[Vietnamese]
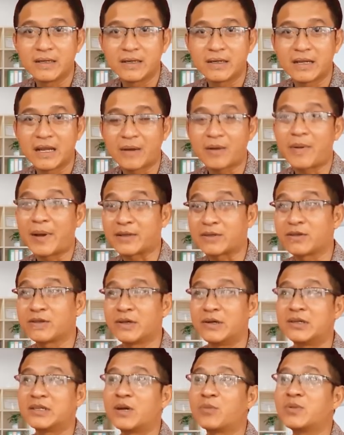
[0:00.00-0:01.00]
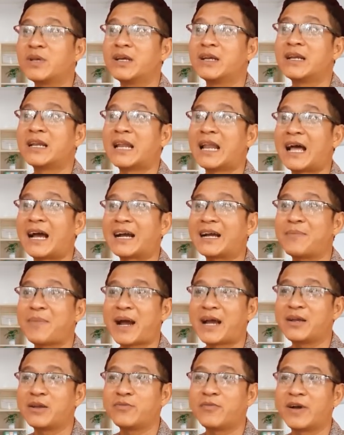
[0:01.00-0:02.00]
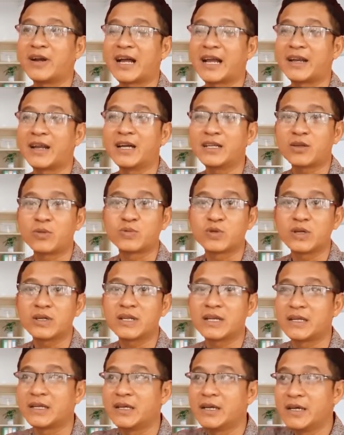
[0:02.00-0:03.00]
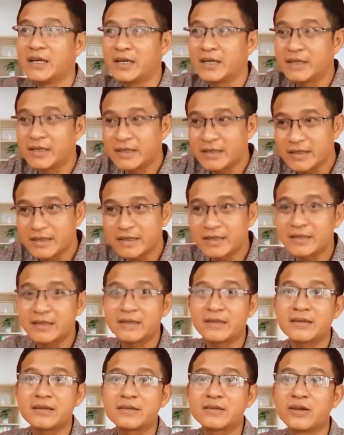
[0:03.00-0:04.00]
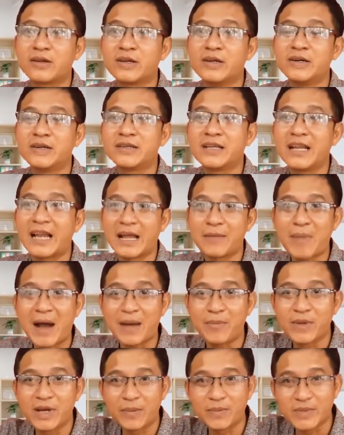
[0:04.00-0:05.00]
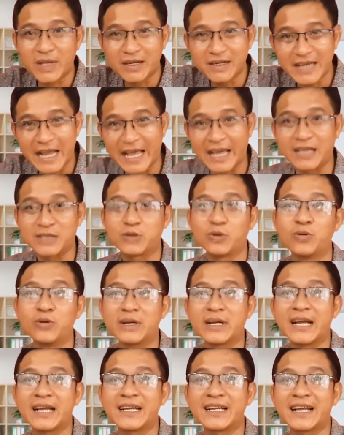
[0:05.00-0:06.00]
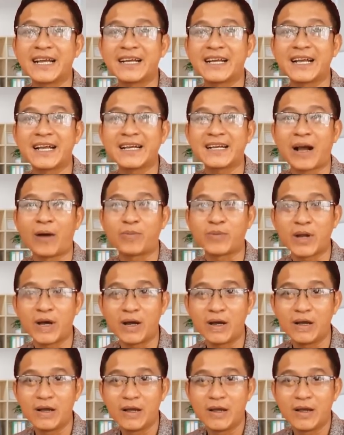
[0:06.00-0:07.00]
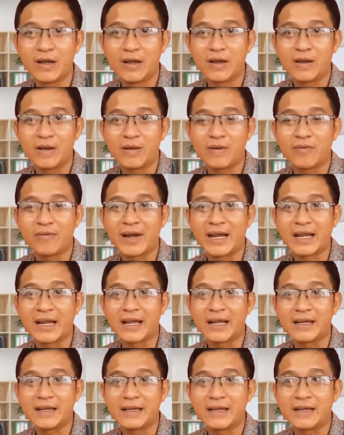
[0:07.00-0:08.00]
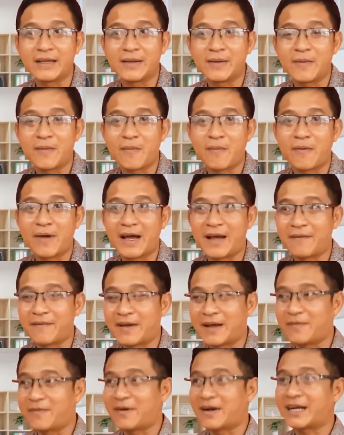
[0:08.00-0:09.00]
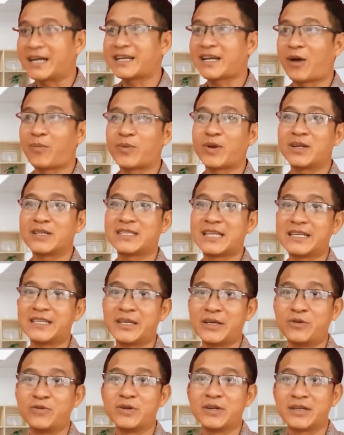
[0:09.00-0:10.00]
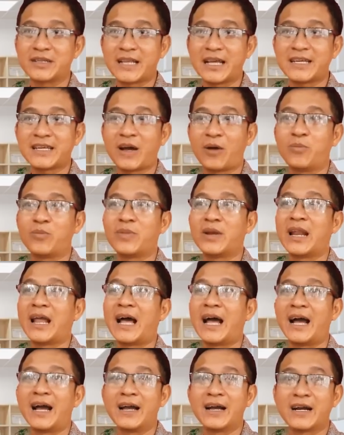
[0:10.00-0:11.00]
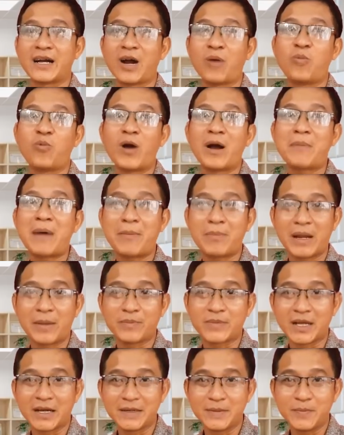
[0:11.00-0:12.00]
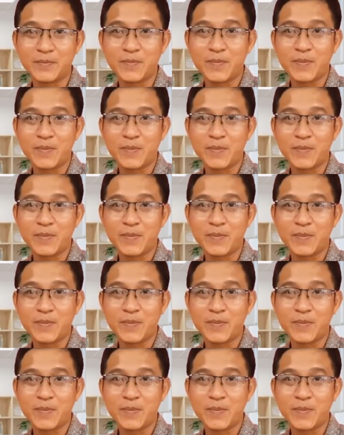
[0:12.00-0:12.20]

và các bạn tưởng tượng giống như là cái máy nó vận hành hết công suất thì tương đương với lại 35 tấn đè xuống cái cái cái à, cọc đó yeah. Dạ. và và và và cái cọc đó sẽ chịu được tải trọng là không quá 35 tấn